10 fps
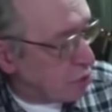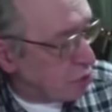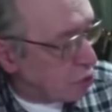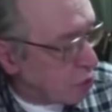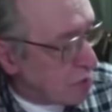
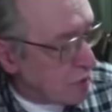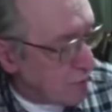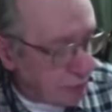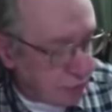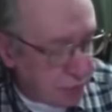YouTube
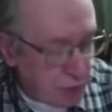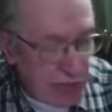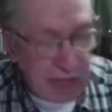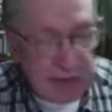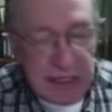uma
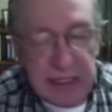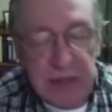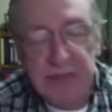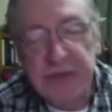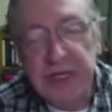gravação
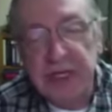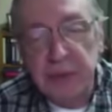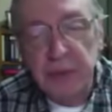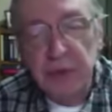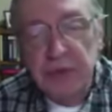Sim. feita
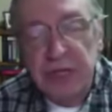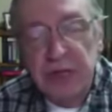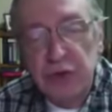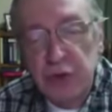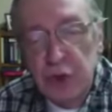por um
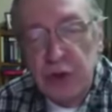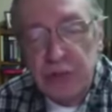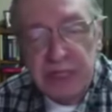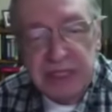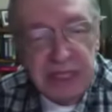tradutor
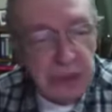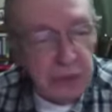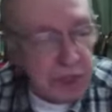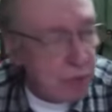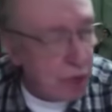brasileiro
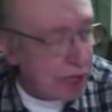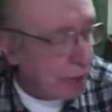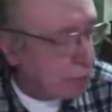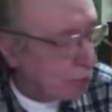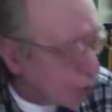que mora
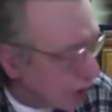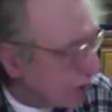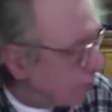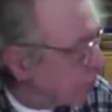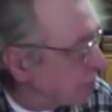na
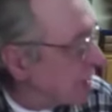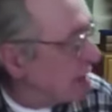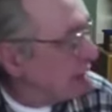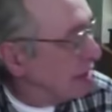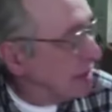Polônia,
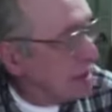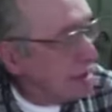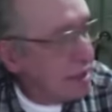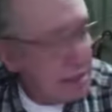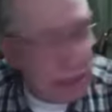
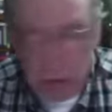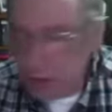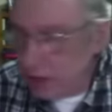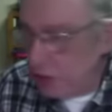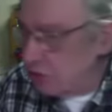
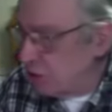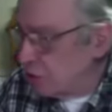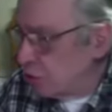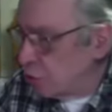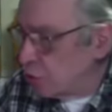tradução de
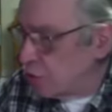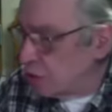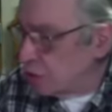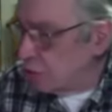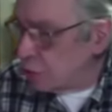um
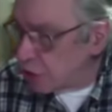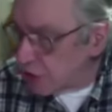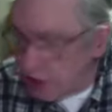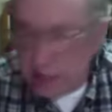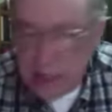documento
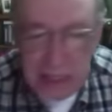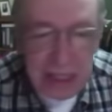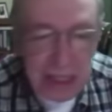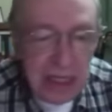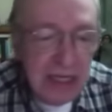importante
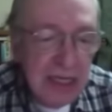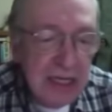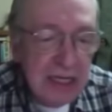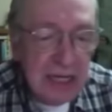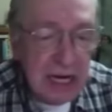
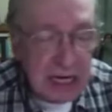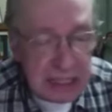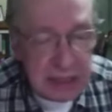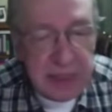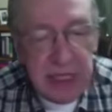da
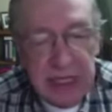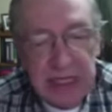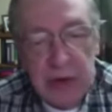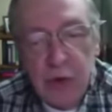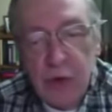KGB,
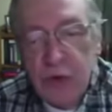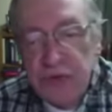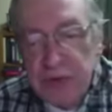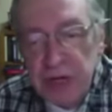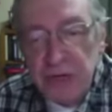que é um
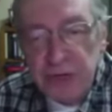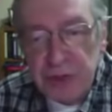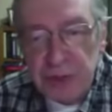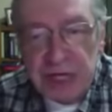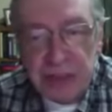convênio
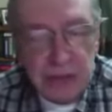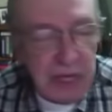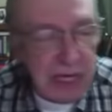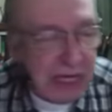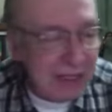firmado
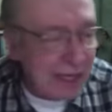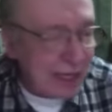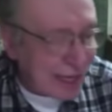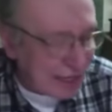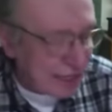entre a
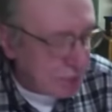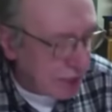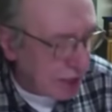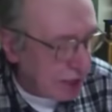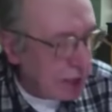
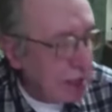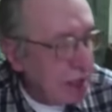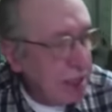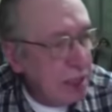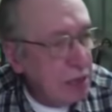KGB
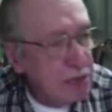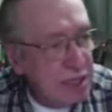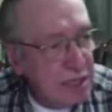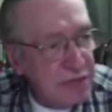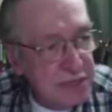e o
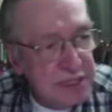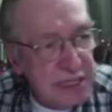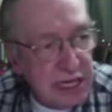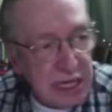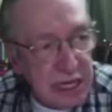Serviço
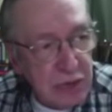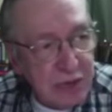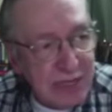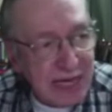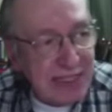Secreto
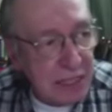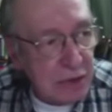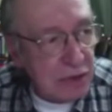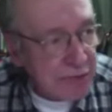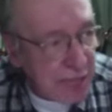da
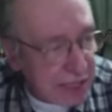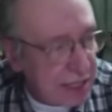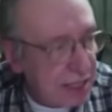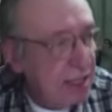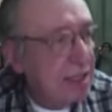Tchecoslováquia,